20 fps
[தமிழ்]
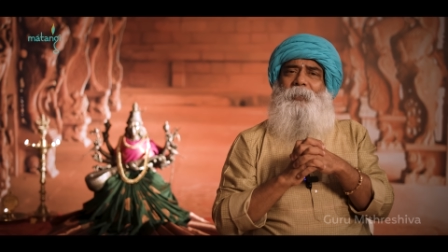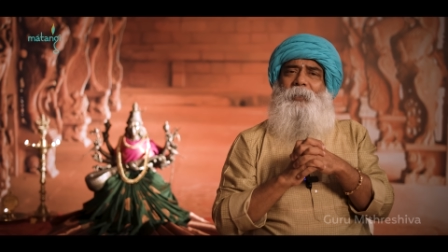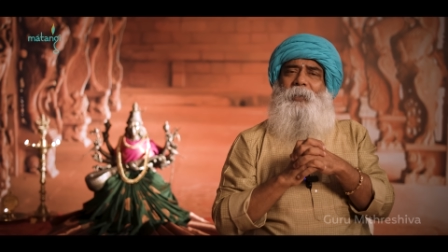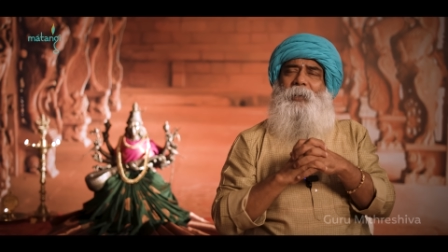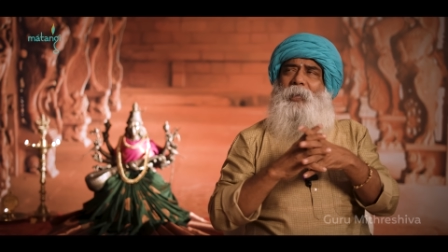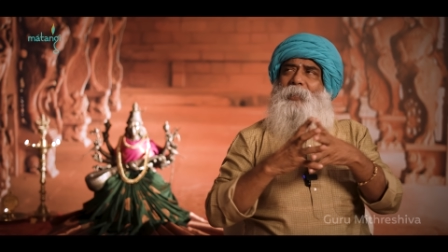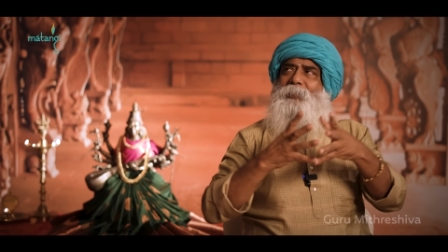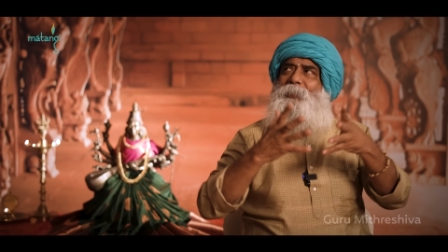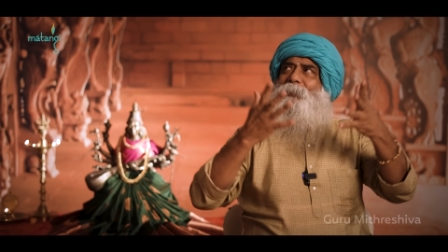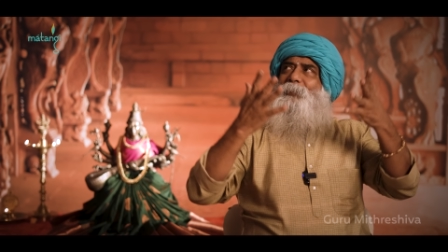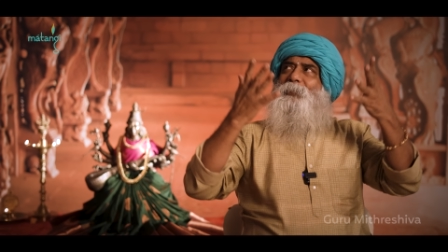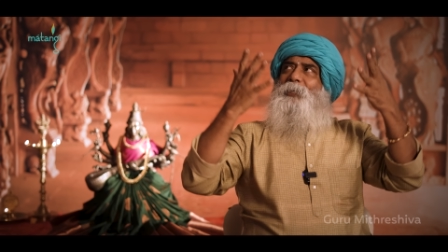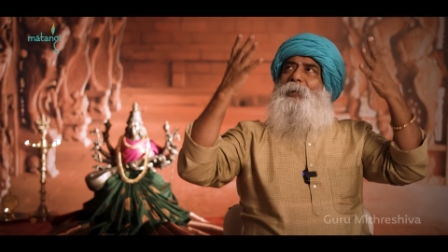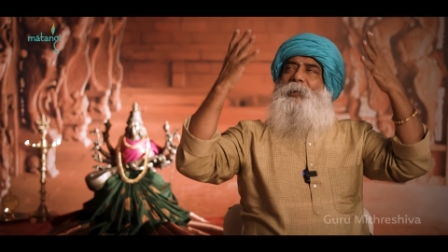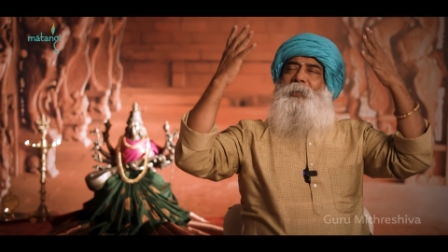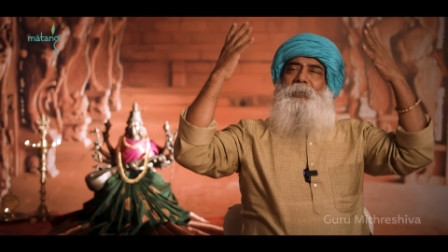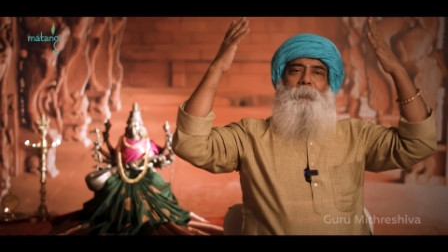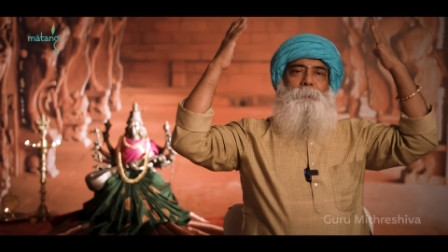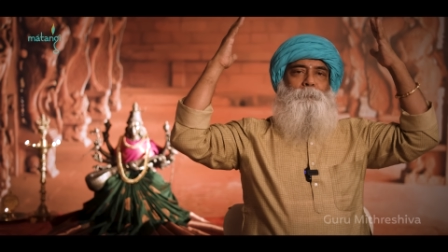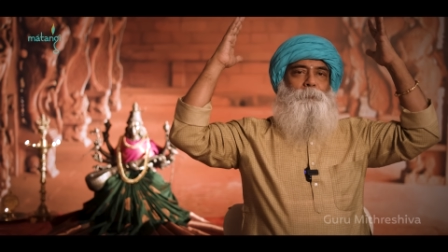ஆனால் அதை
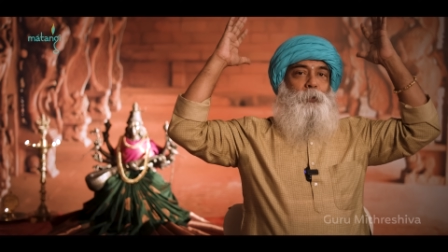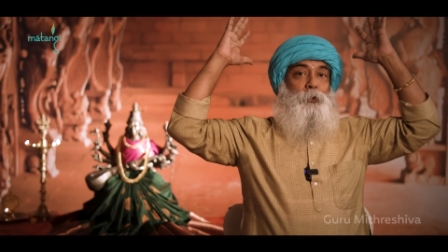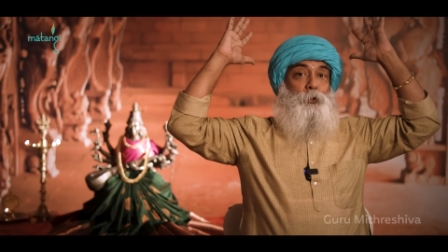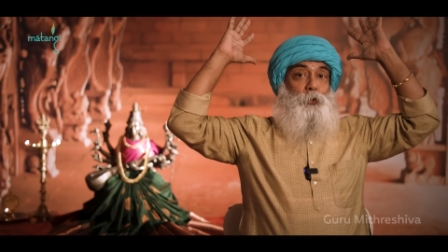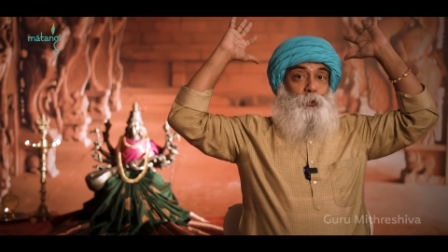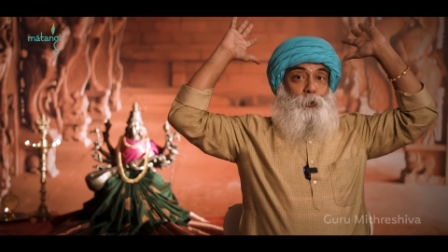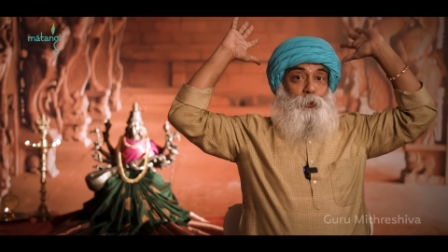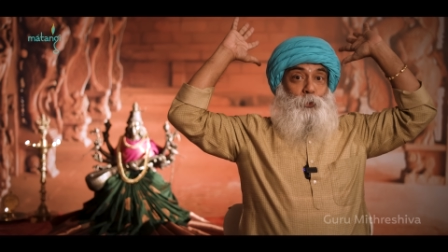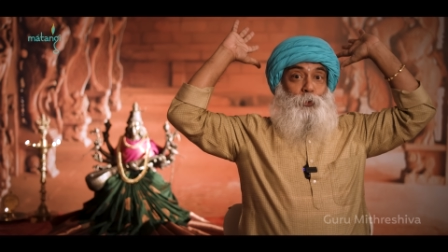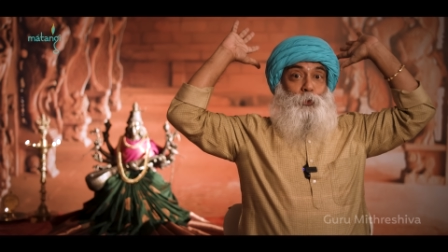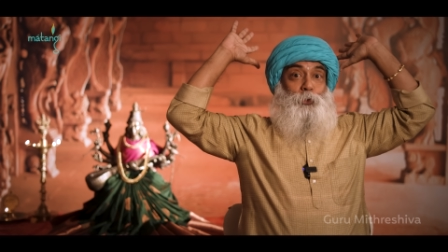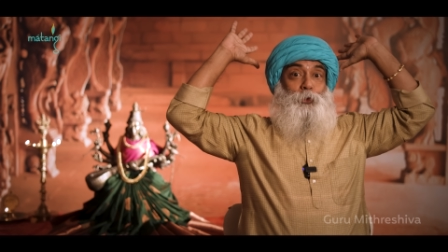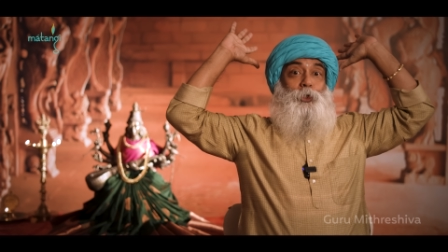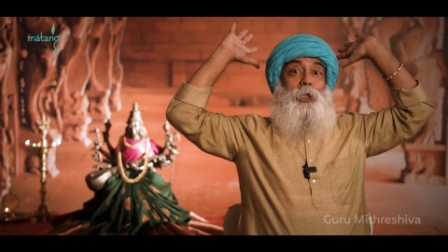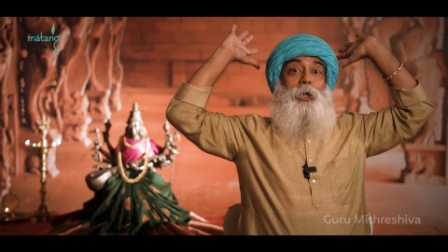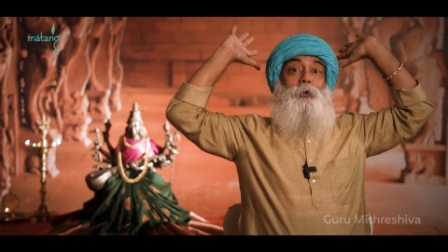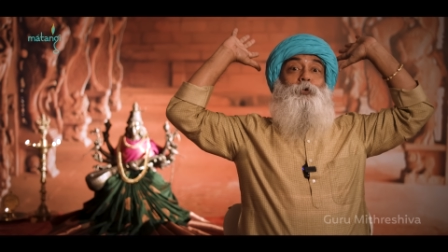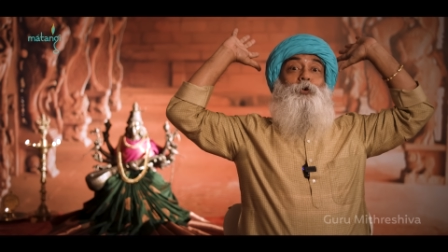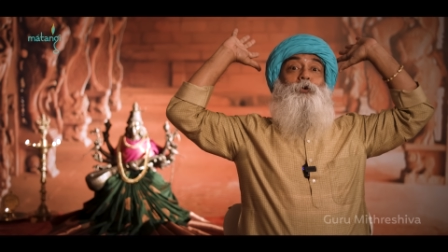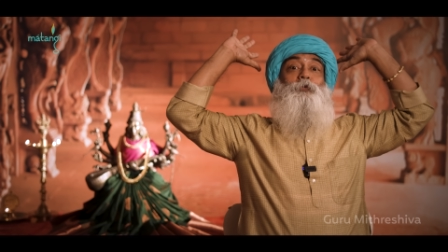தாண்டி
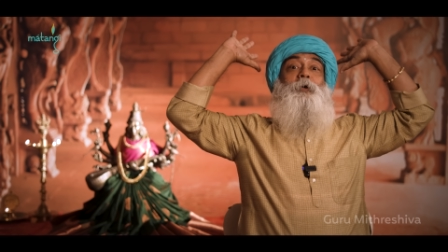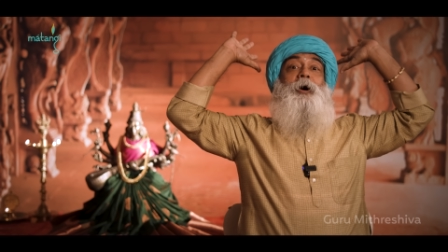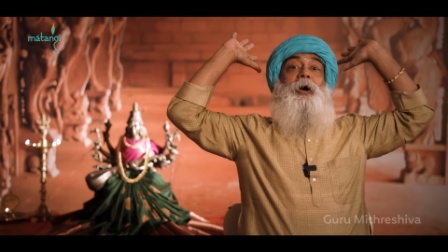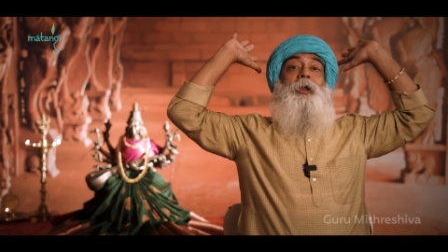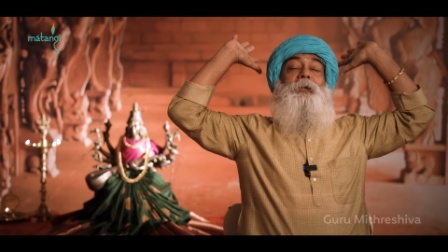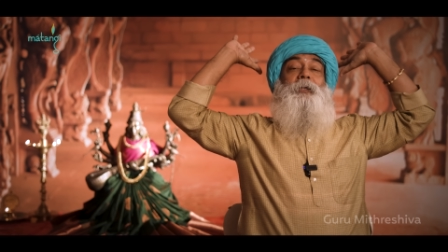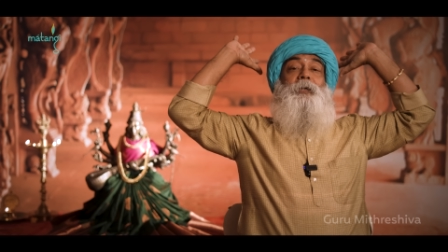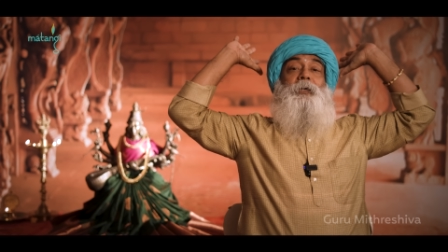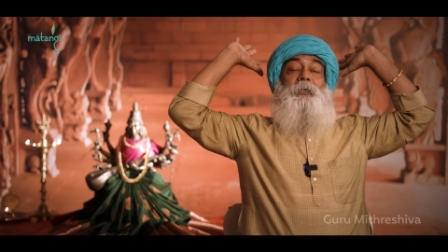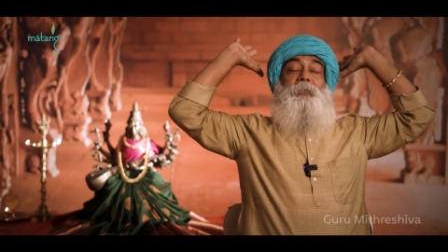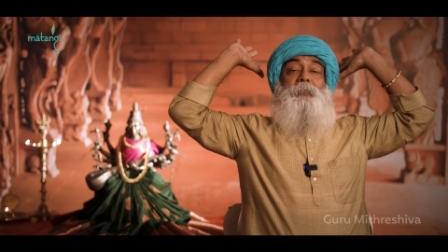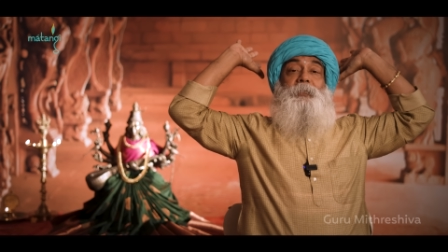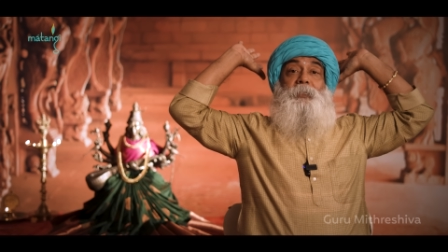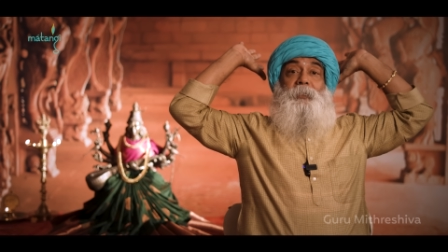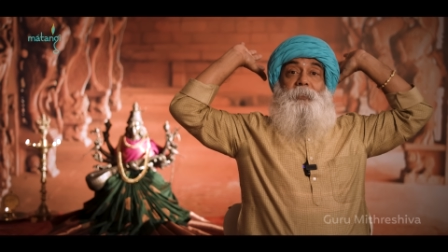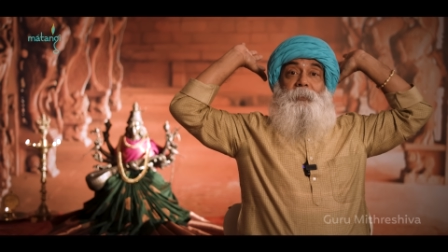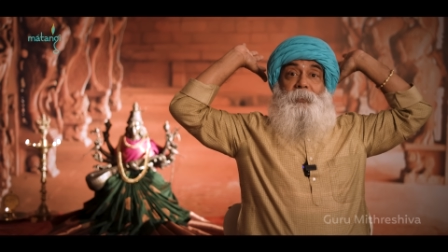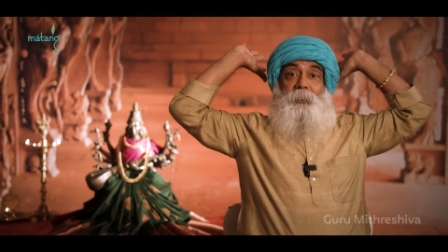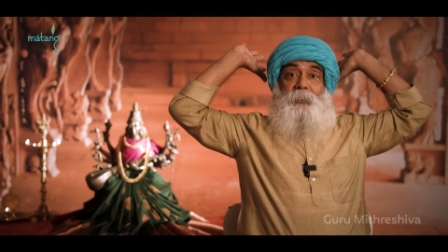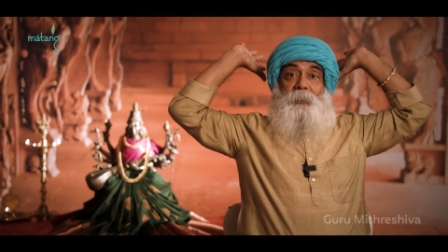பெருசாக ஒரு வாழ்க்கை
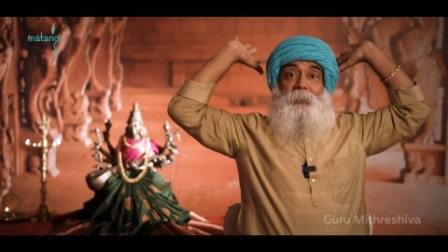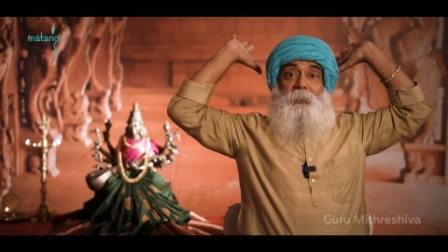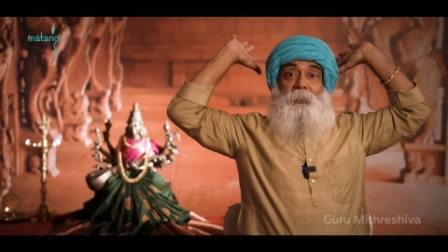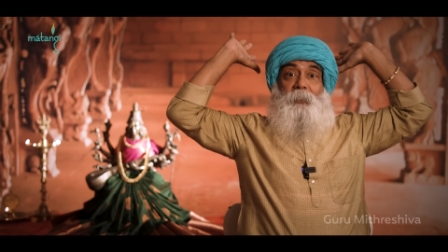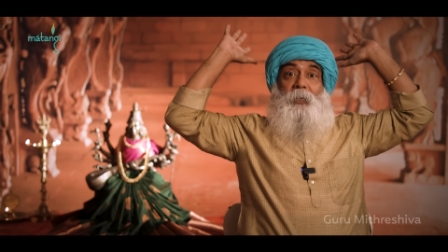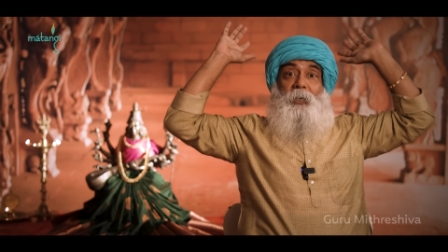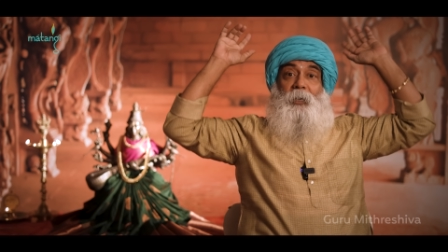இருக்குது